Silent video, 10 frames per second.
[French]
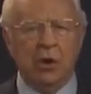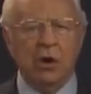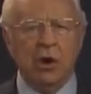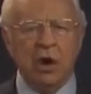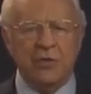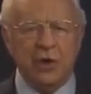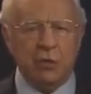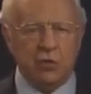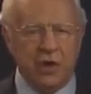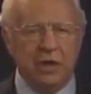Ou y
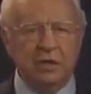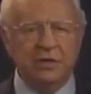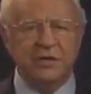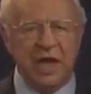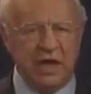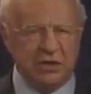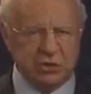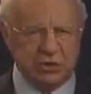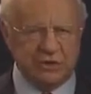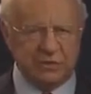a-t-il des dangers
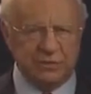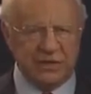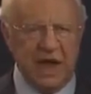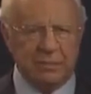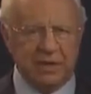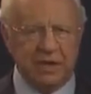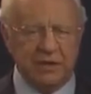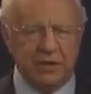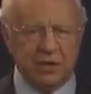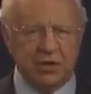réels liés à
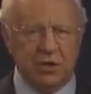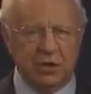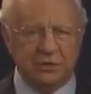l'occultisme